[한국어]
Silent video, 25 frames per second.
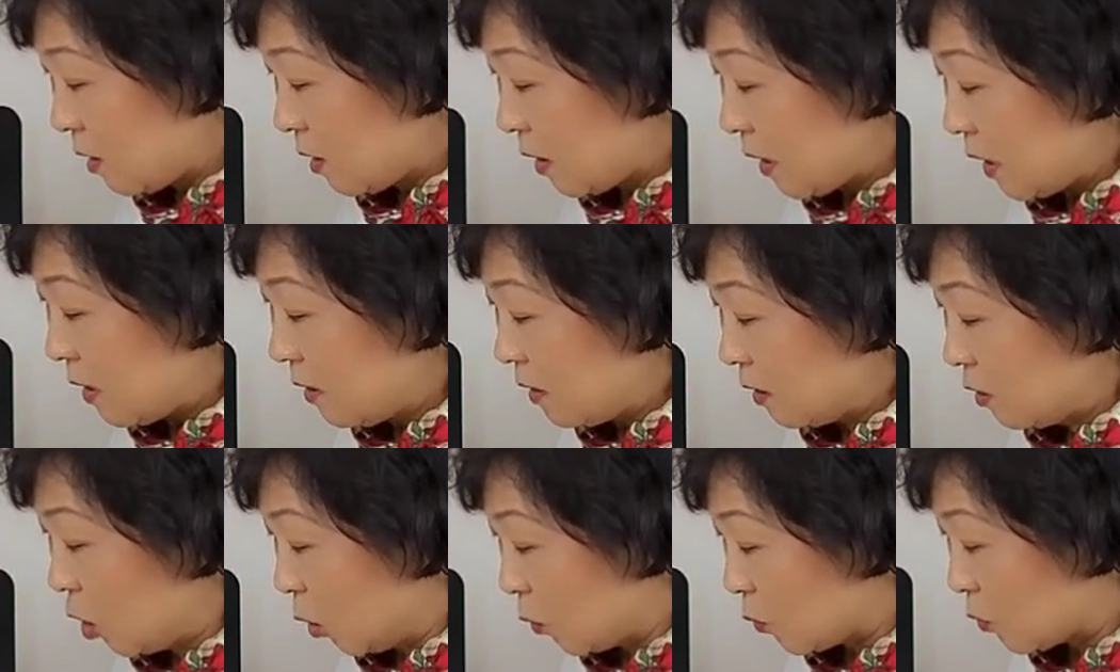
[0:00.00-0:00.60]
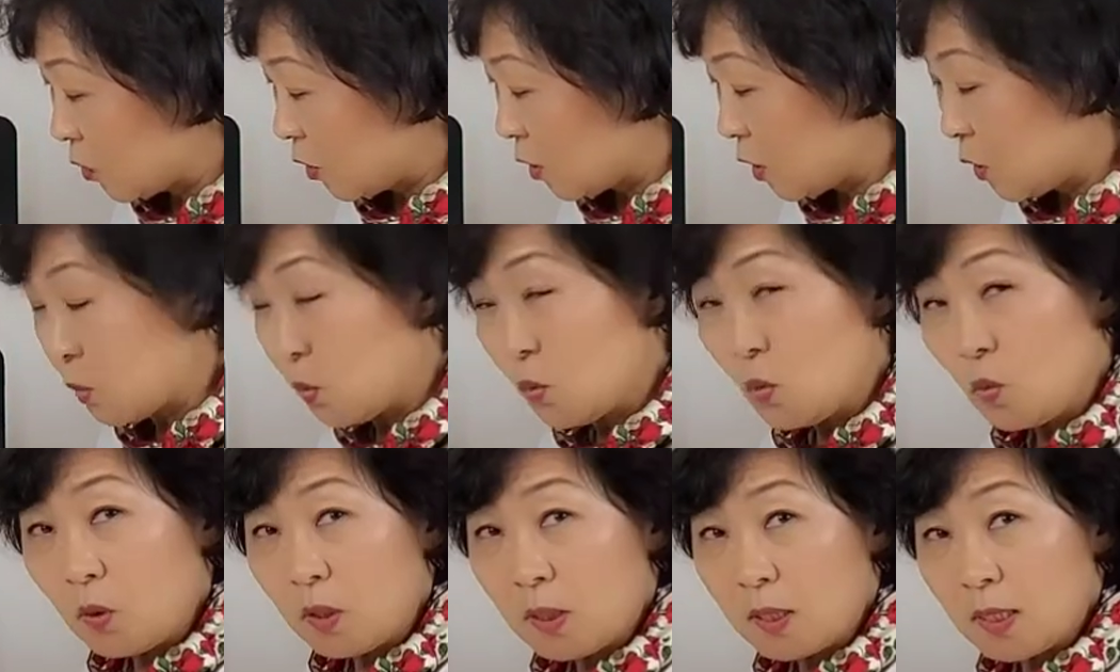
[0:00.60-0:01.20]
히읗은
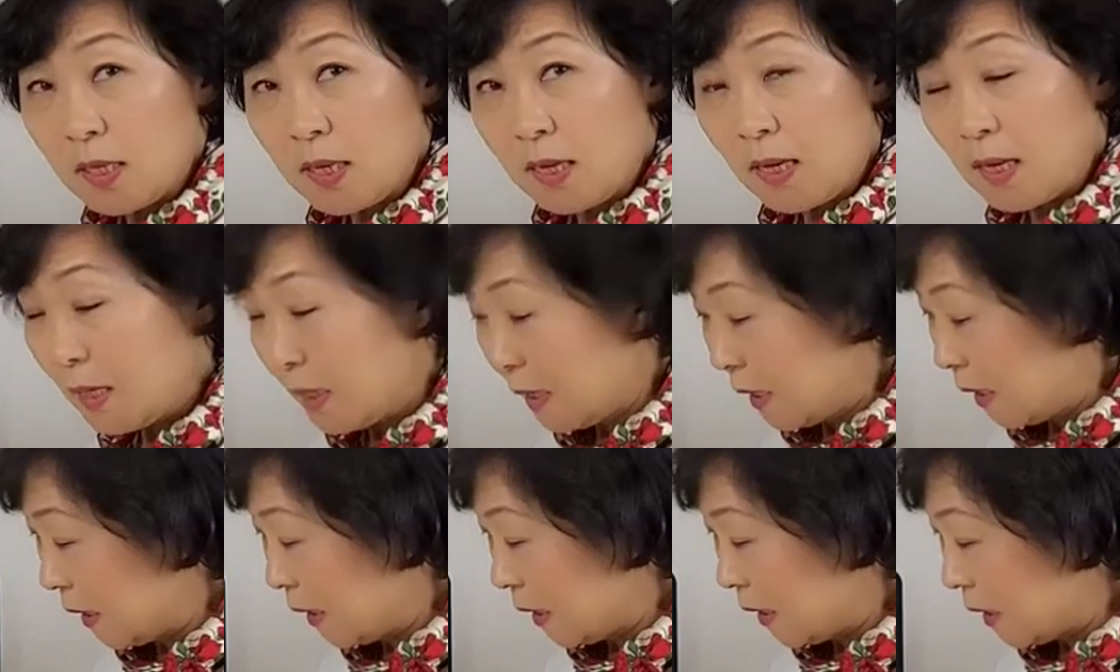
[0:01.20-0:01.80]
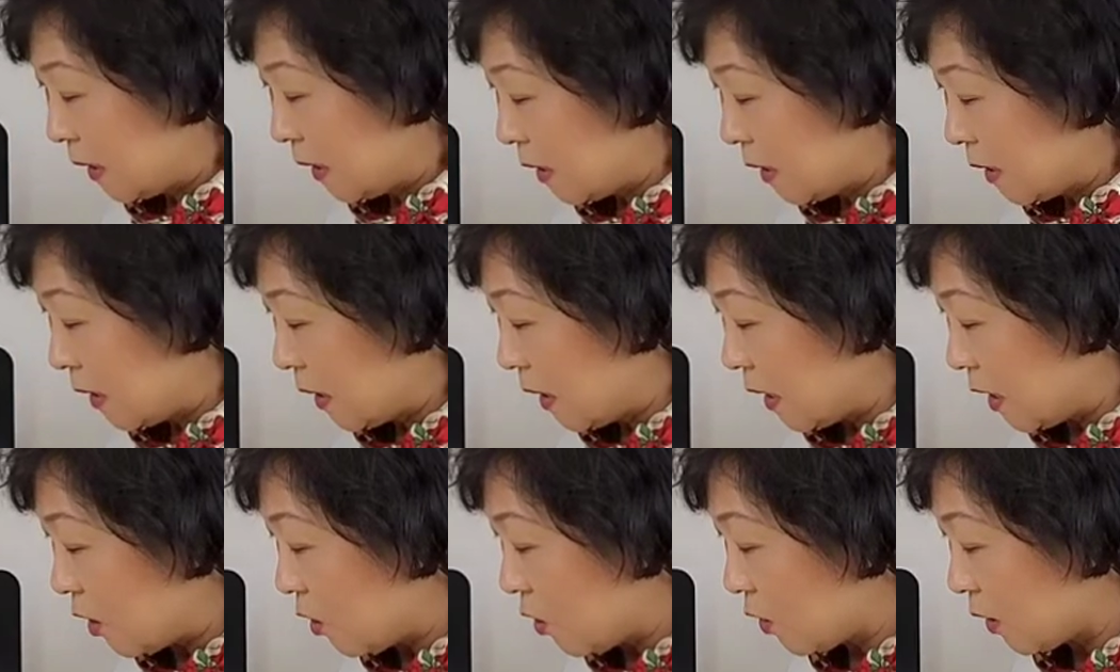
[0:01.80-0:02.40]
없어지고 그냥
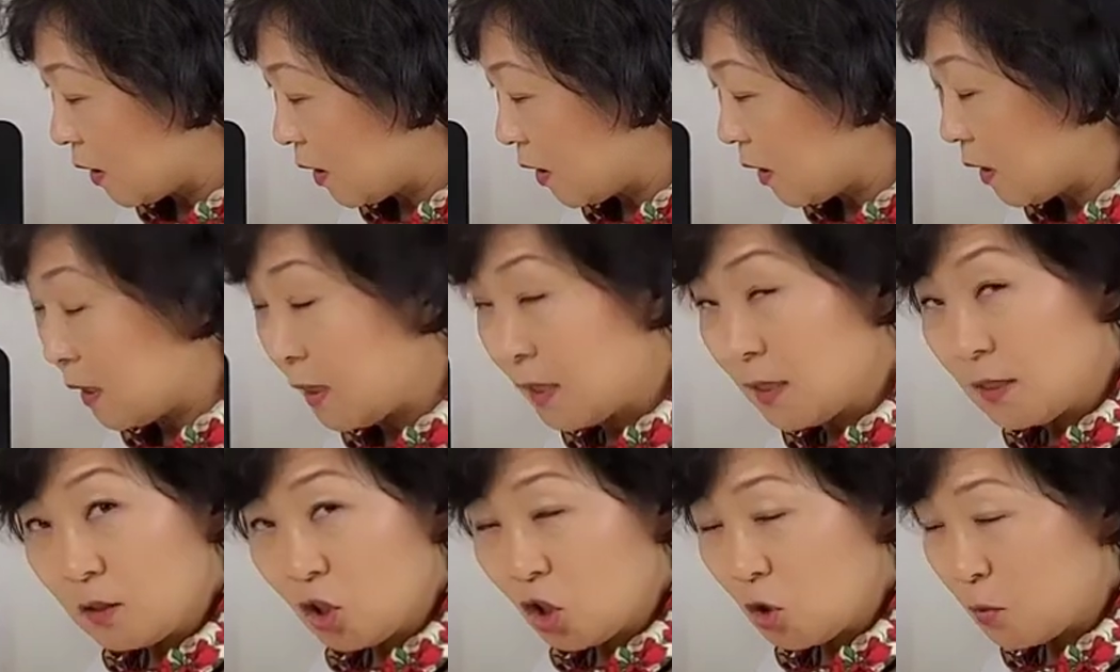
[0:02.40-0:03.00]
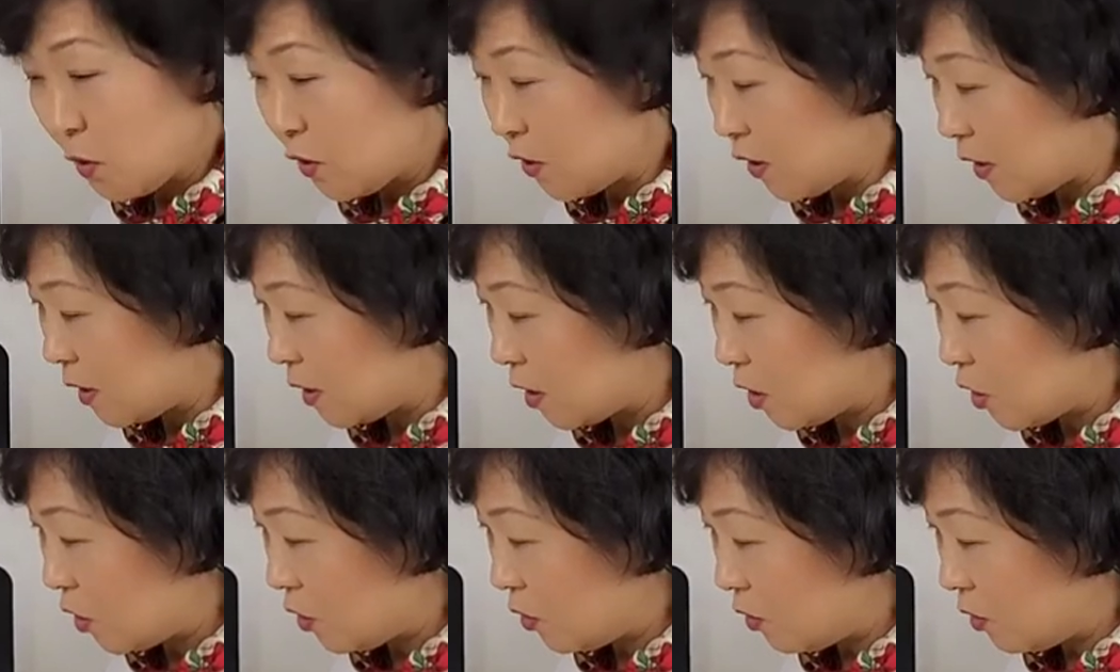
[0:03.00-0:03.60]
기억이 키읔으로
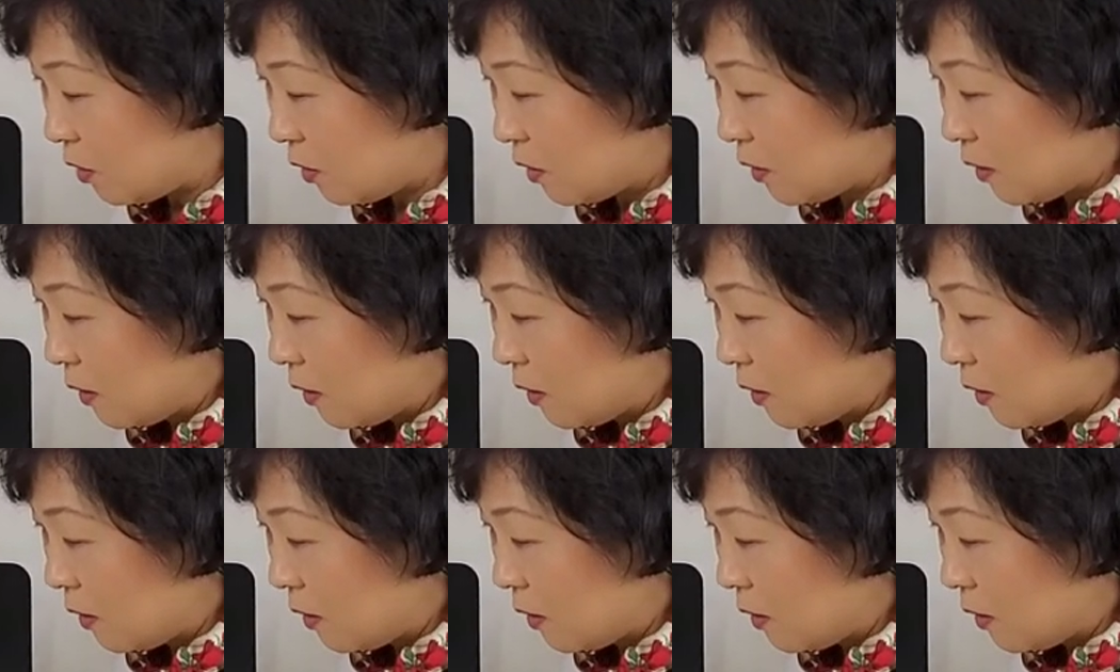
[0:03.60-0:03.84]
변했죠.